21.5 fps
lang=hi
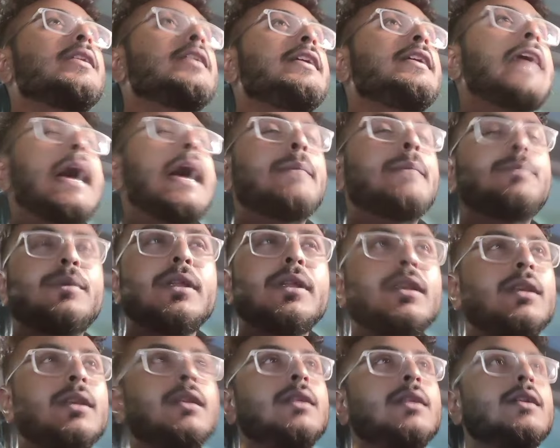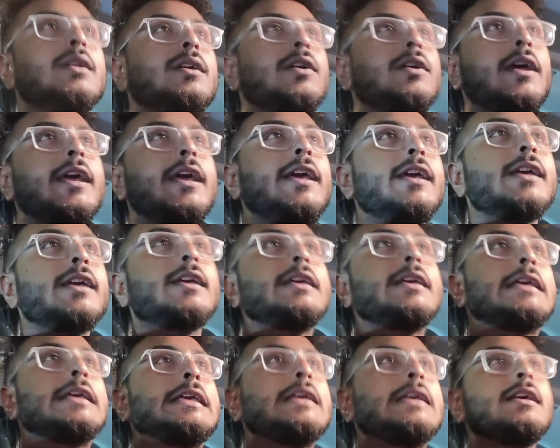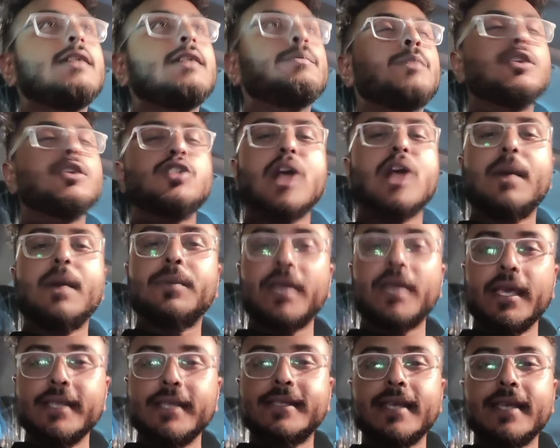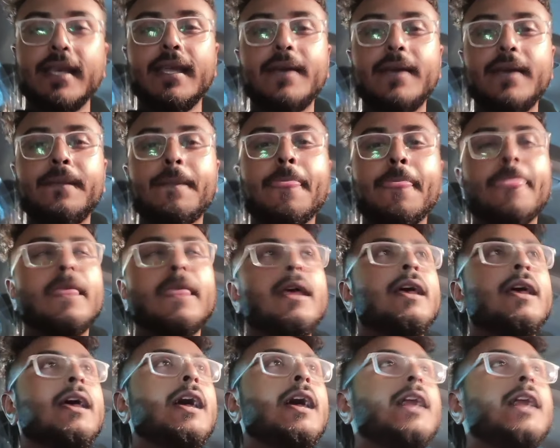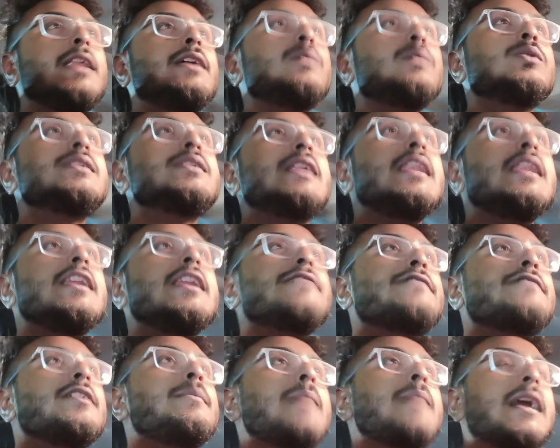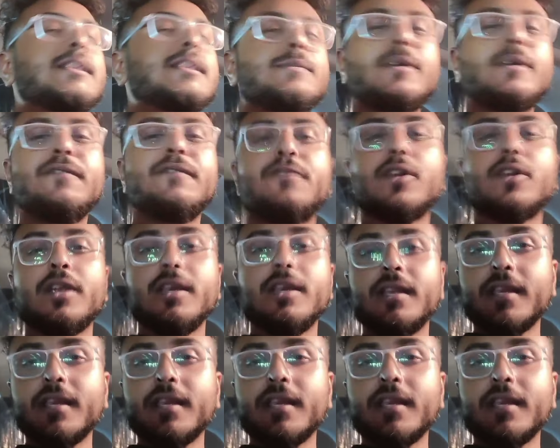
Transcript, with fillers: कैप्टन uh, रहे पंजाब किंग्स के लिए एंड ही वॉज अ लेफ्ट हैंड बैट्समैन फॉर इंडियन